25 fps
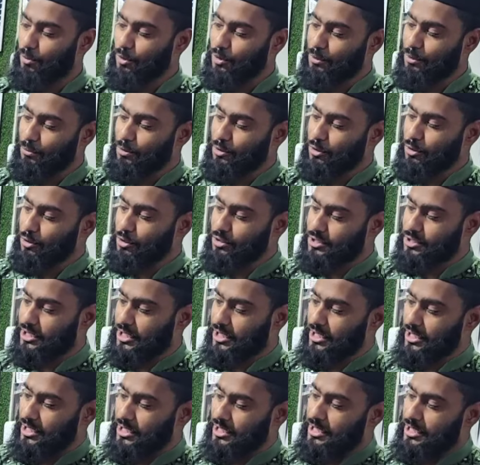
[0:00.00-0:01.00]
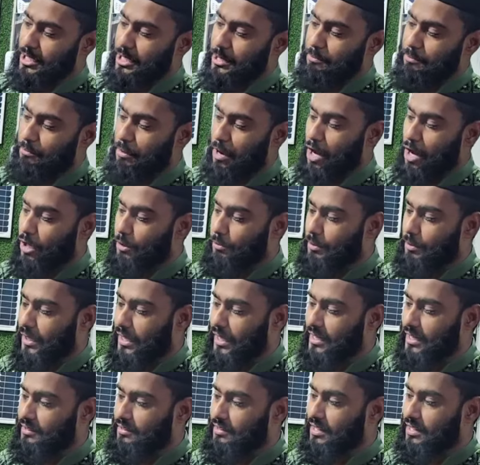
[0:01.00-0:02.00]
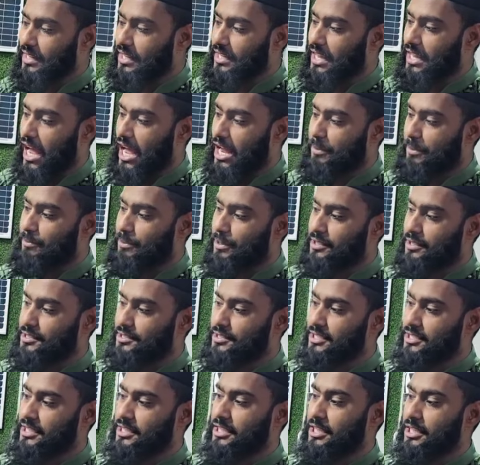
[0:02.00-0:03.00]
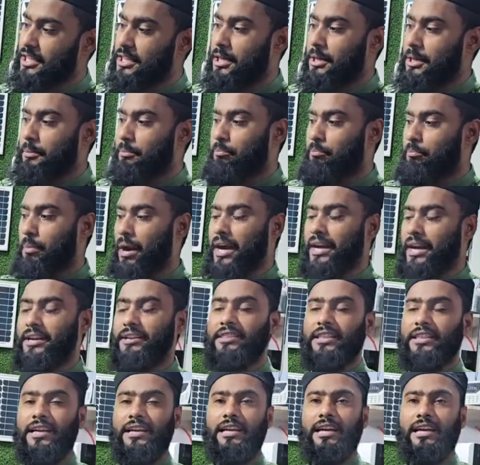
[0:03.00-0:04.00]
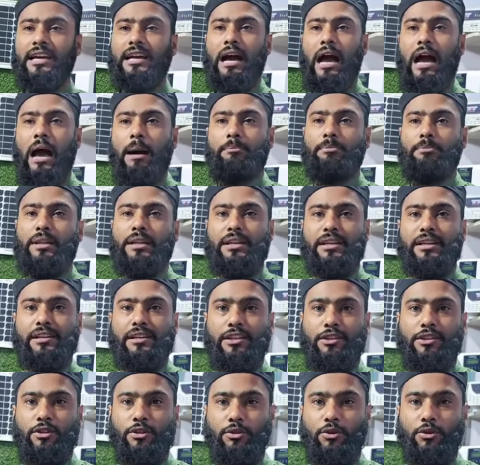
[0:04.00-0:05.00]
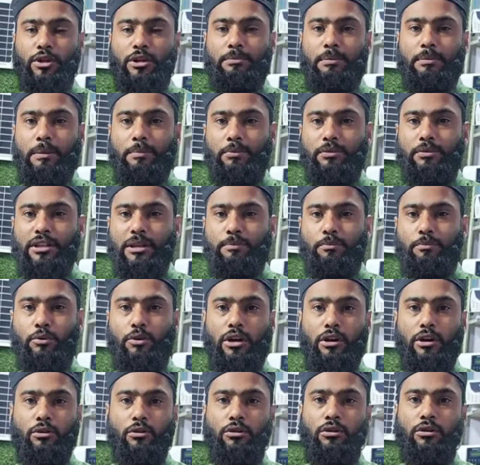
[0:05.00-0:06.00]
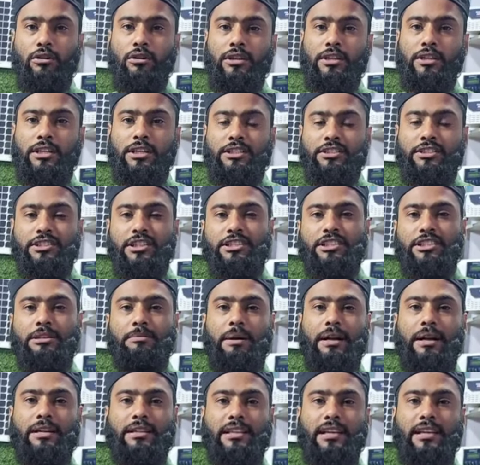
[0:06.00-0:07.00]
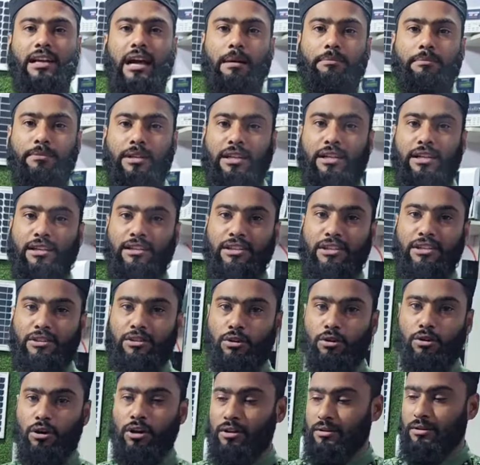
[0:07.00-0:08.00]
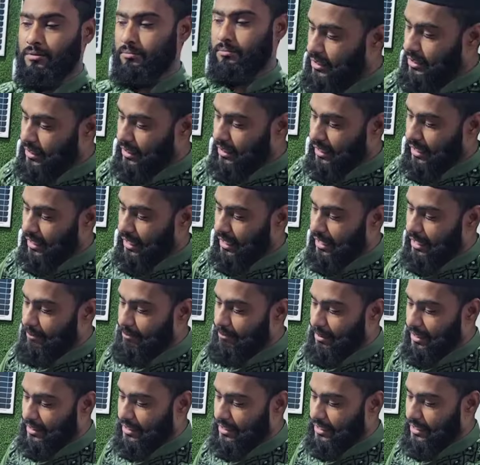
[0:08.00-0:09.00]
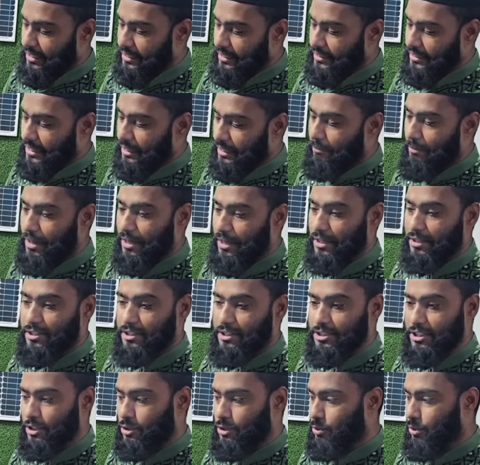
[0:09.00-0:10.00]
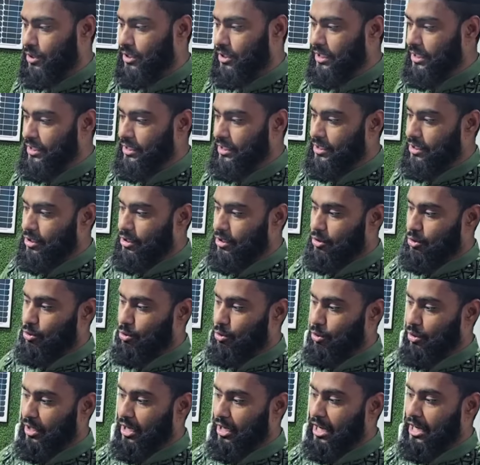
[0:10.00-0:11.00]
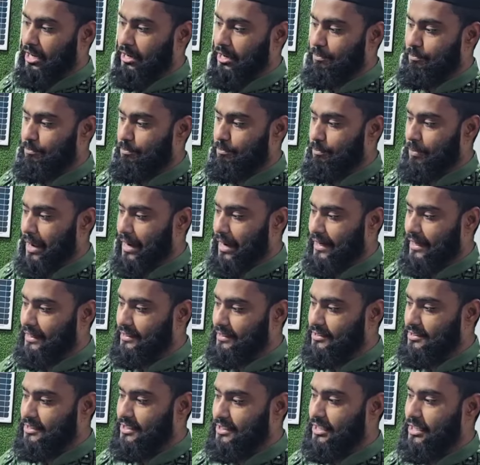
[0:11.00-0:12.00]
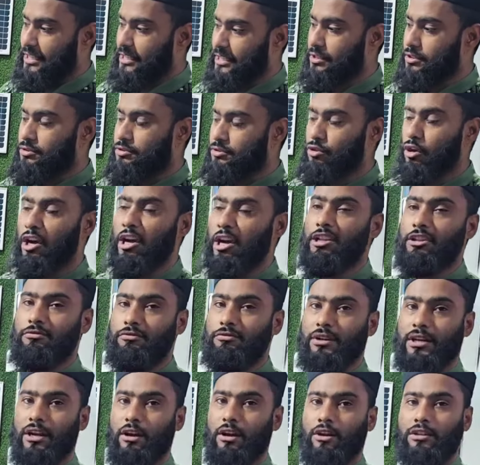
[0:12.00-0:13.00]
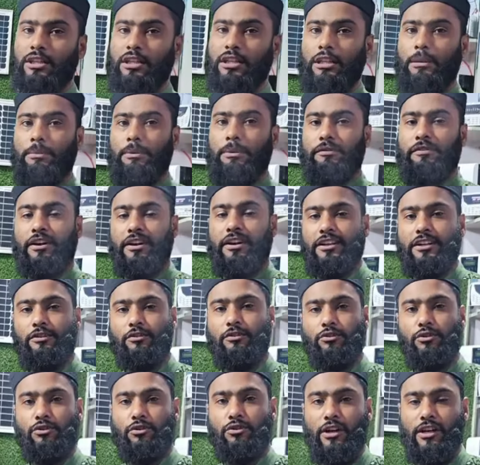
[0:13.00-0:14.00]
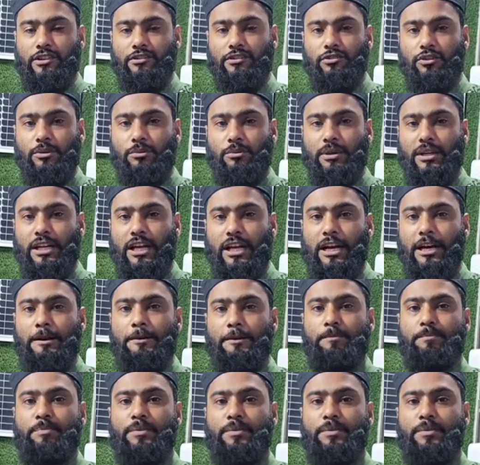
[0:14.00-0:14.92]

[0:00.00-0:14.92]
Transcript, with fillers: প্রথমত হচ্ছে পাওয়ার প্যাকের এই আইপিএসটি বাইরে থেকে আমদানিকৃত রহিম আপেল এই প্রোডাক্টগুলো দেশের বাইরে থেকে আমদানিকৃত এই ব্যাটারিটা বাংলাদেশে তৈরি তো এই প্যাকেজটি নয়েজ ফ্রি অর্থাৎ আপনি ফ্যানে কোনো নয়েজ করবে না